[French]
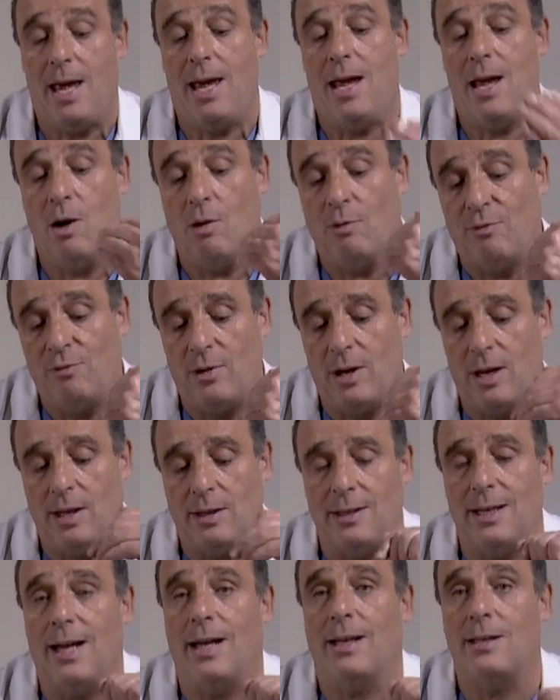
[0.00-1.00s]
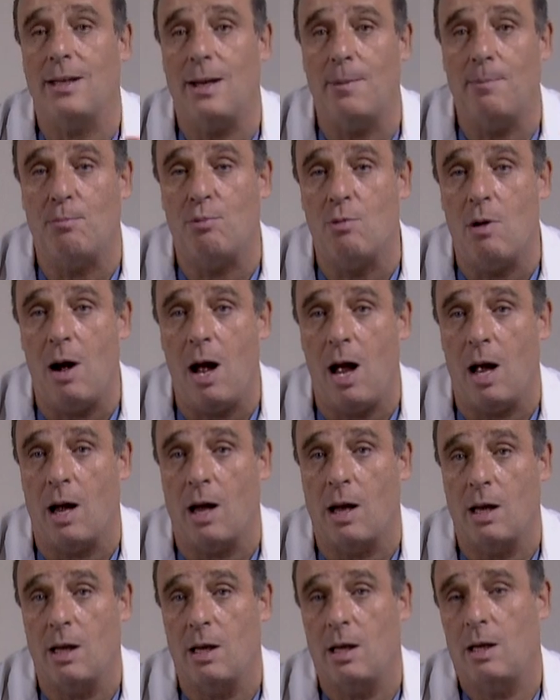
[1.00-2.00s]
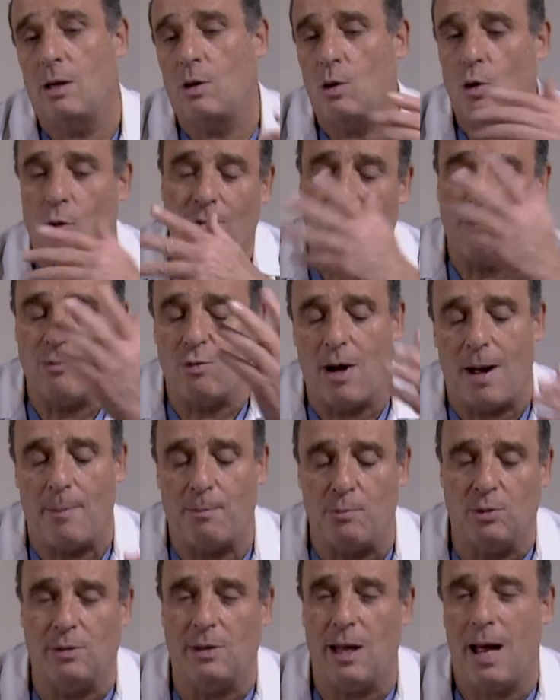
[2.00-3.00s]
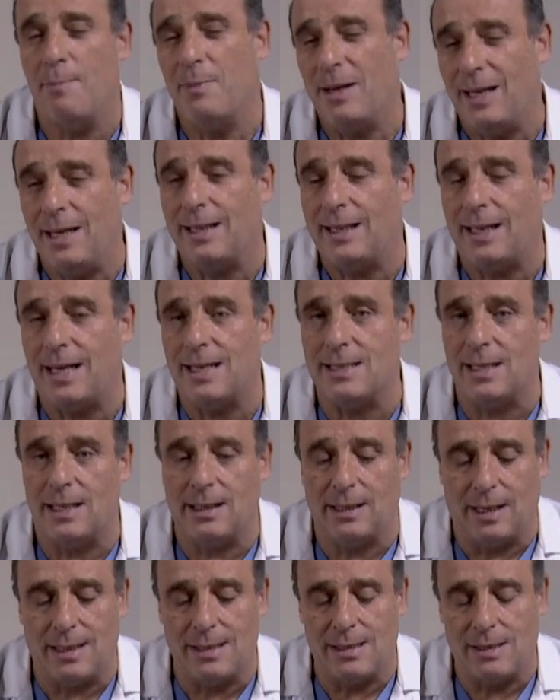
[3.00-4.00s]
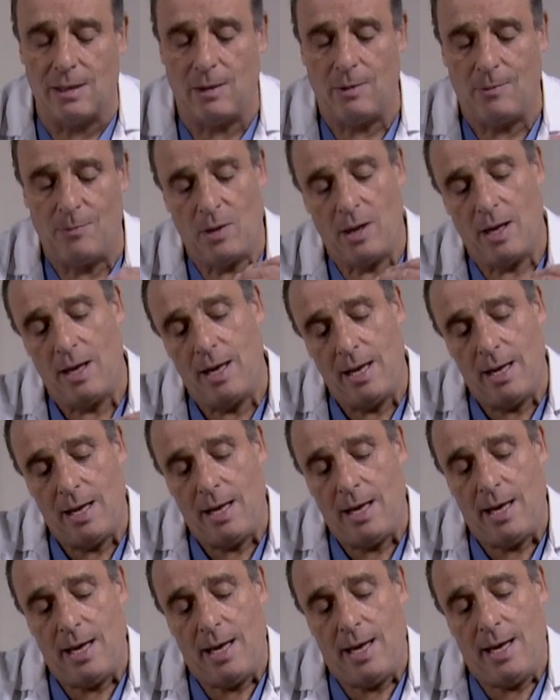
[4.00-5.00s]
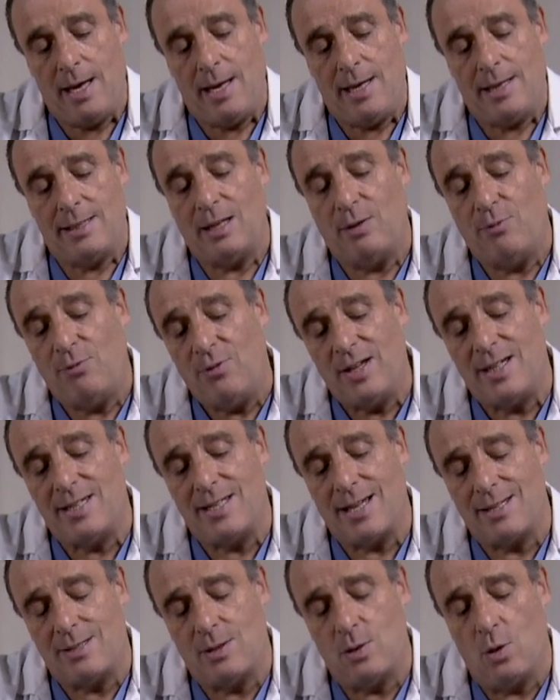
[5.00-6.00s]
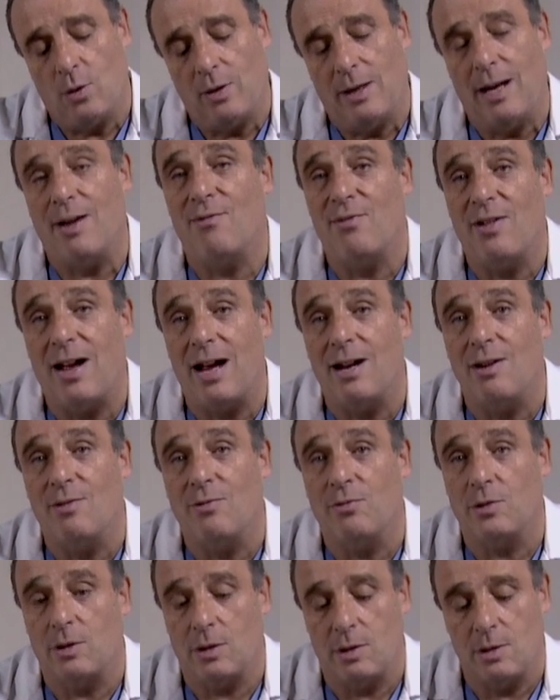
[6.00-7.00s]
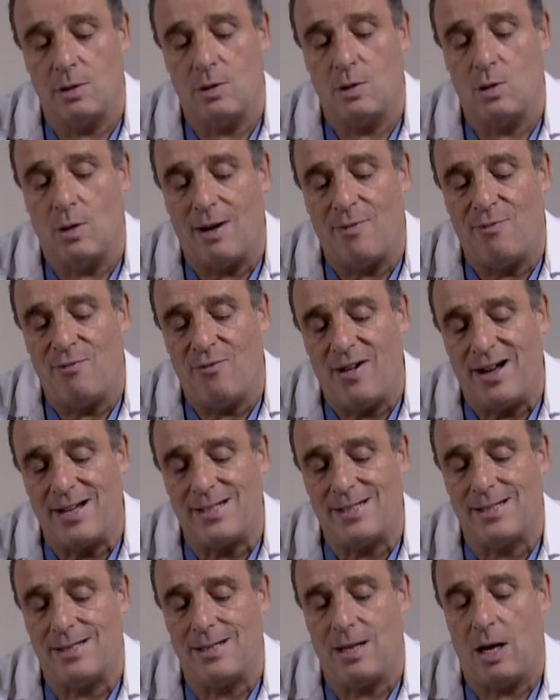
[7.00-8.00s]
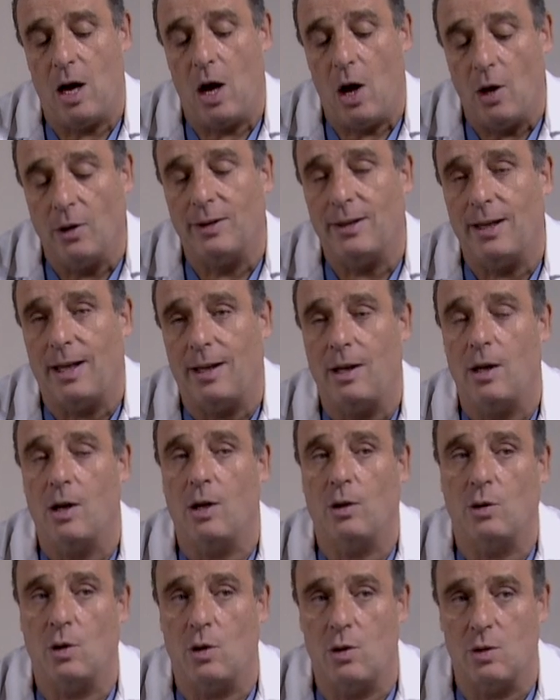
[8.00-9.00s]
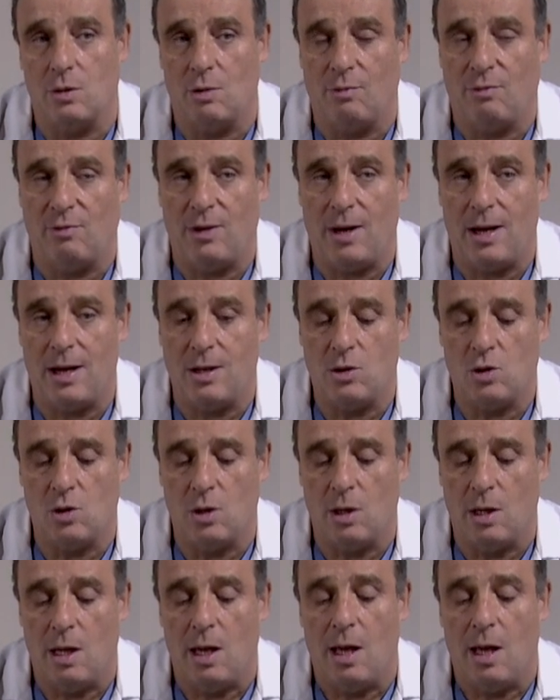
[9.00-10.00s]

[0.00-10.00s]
Et enfin, dernier point qu'on va voir plus tard, mais qui est très intéressant, cette fixation de la valve sur la face antérieure de l'œsophage